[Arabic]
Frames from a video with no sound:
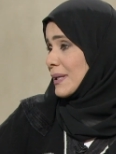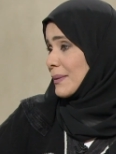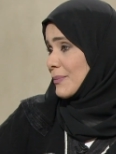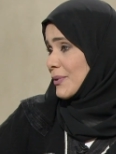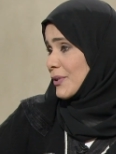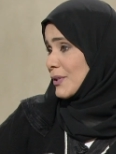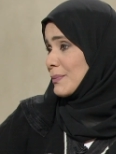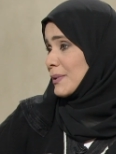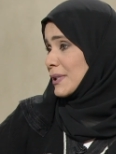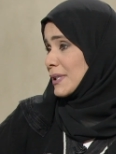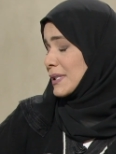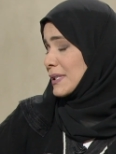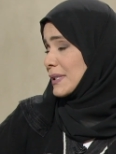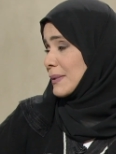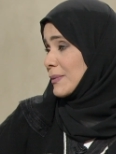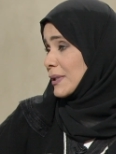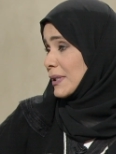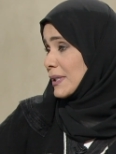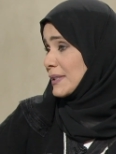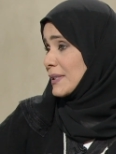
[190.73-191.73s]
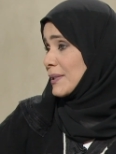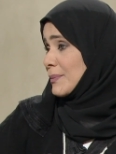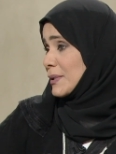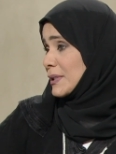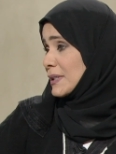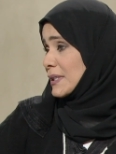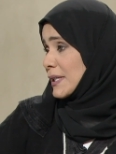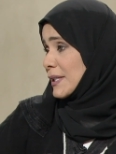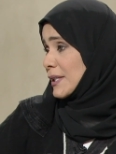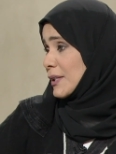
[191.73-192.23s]
مثل ما قلنا من قدم
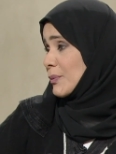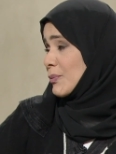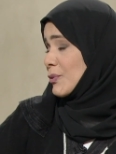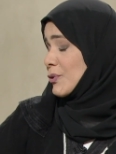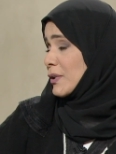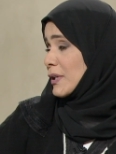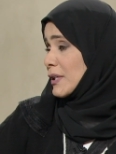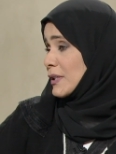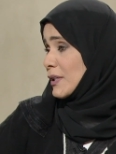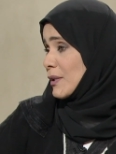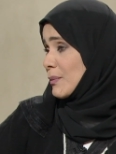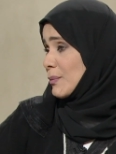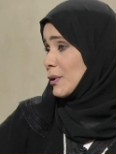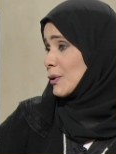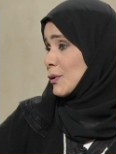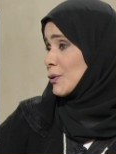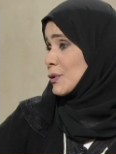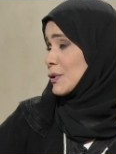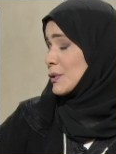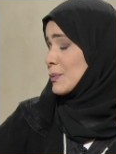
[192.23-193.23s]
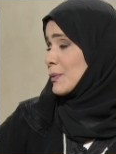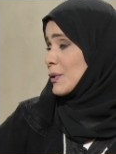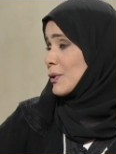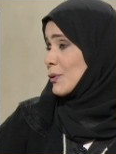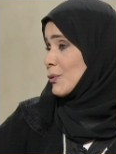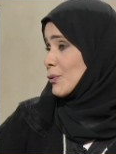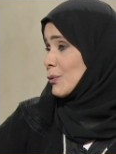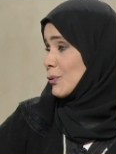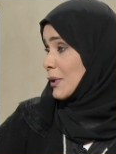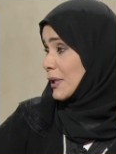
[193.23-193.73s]
التاريخ منذ ايام الغوص
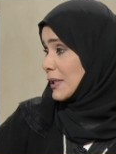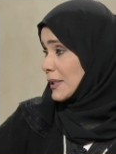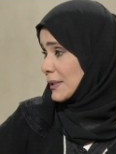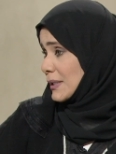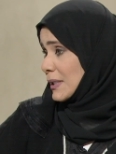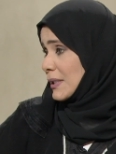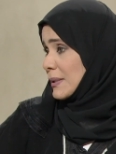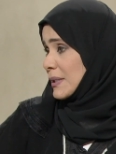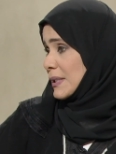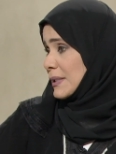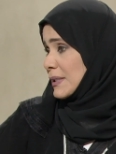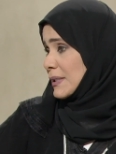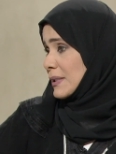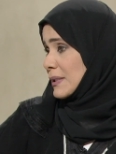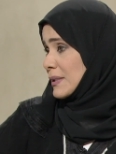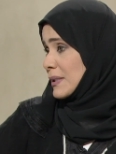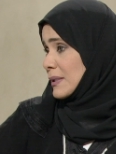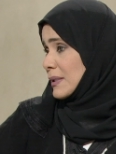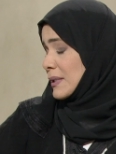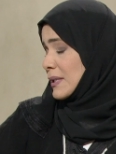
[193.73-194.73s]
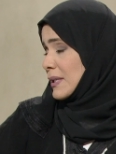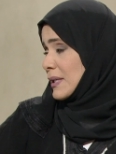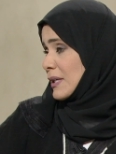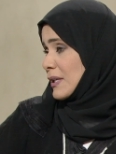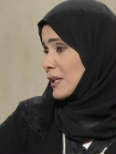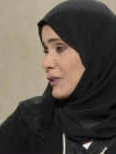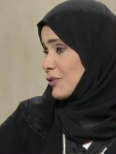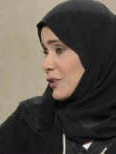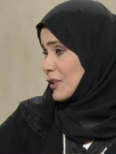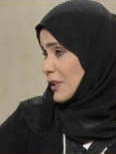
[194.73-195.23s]
منذ حتى يعني
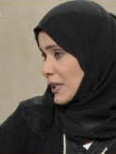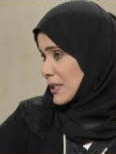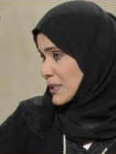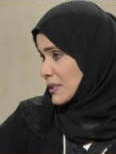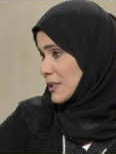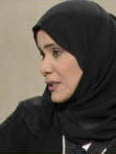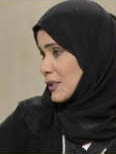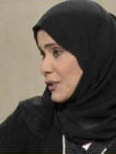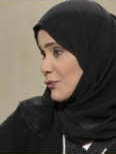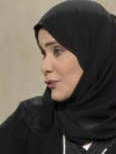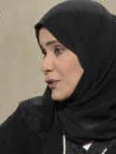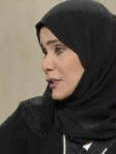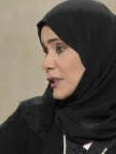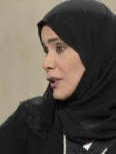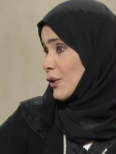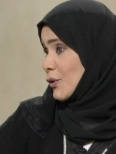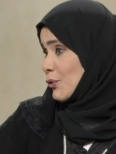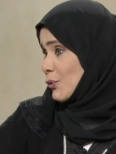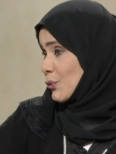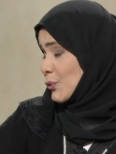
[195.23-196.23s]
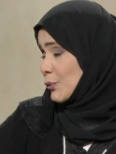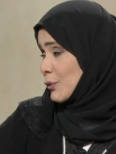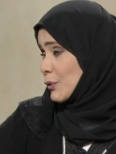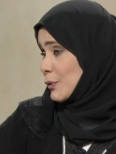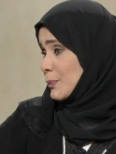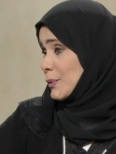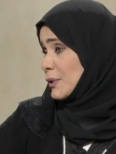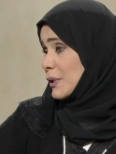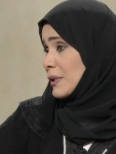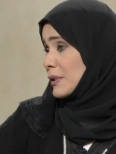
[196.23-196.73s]
في عصر الانفتاح ظهور
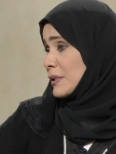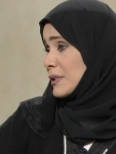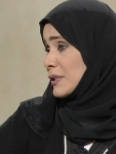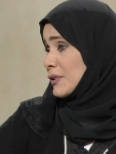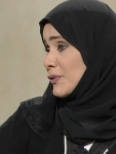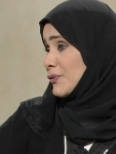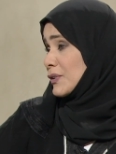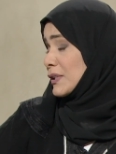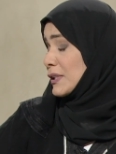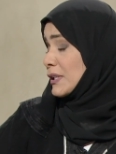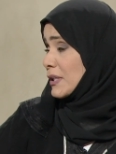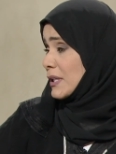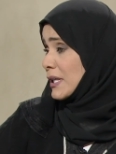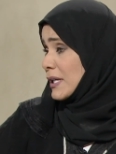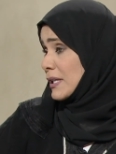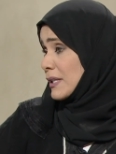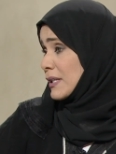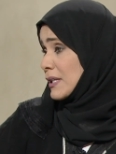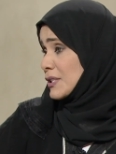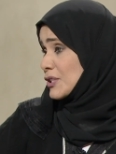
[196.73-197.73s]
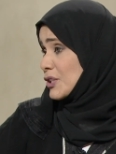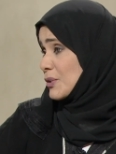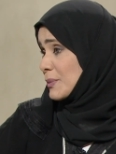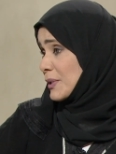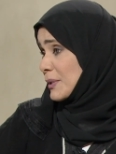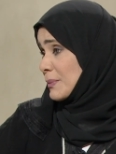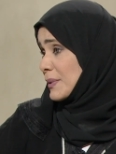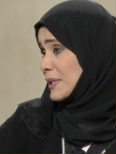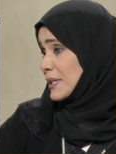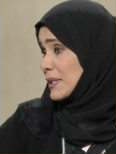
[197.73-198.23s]
النفط كل هذا
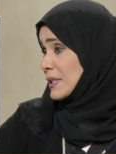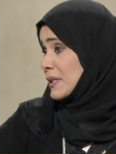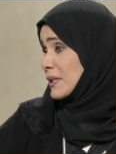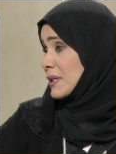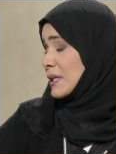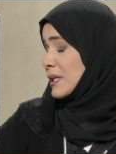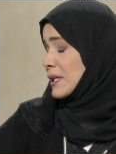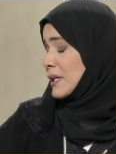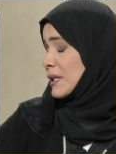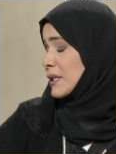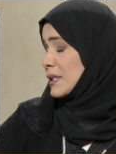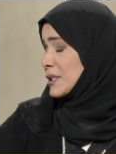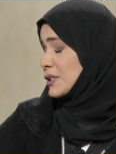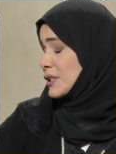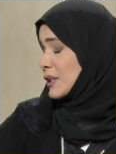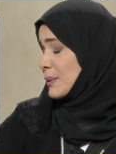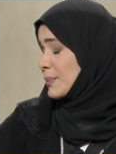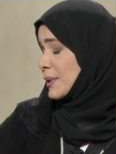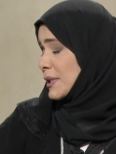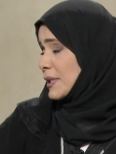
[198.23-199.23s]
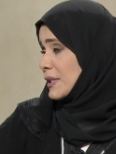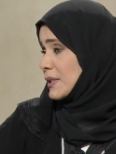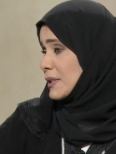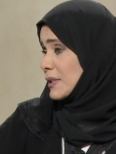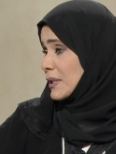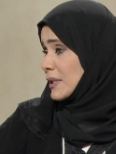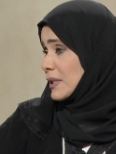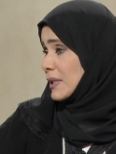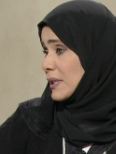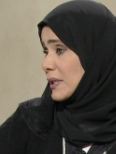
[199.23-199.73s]
جمع بين الشعبين
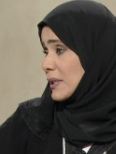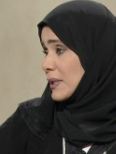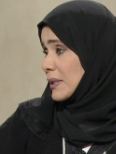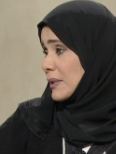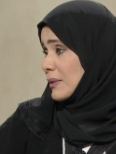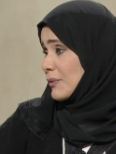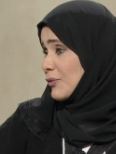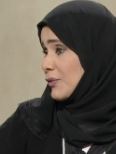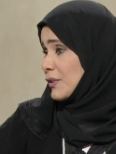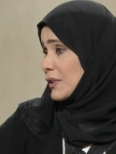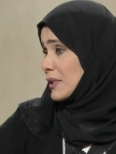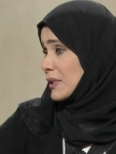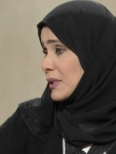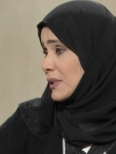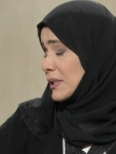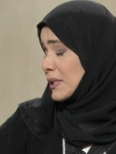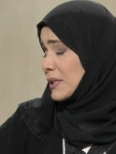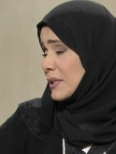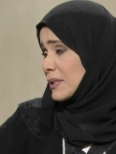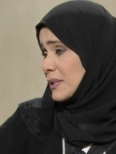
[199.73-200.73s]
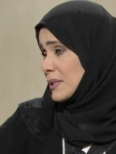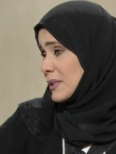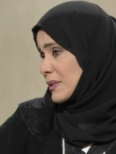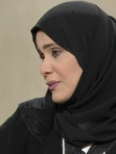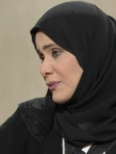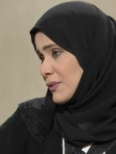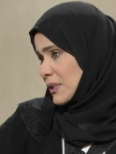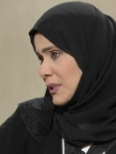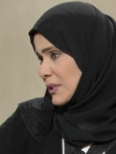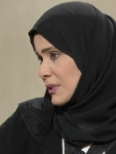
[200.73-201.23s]
آه، في
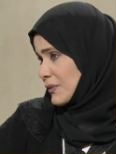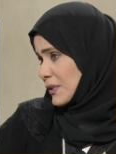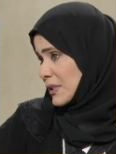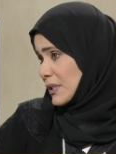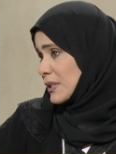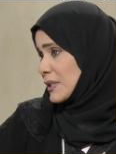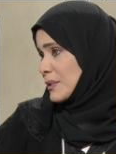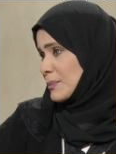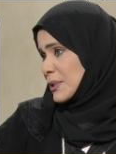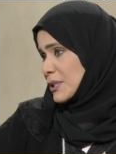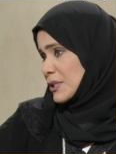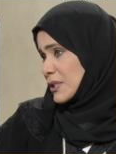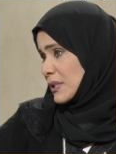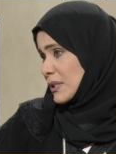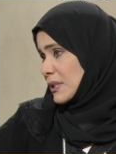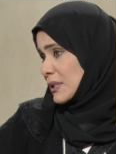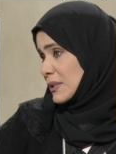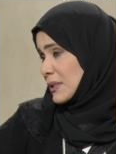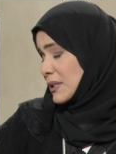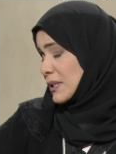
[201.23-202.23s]
كل في يعني في كل المجالات.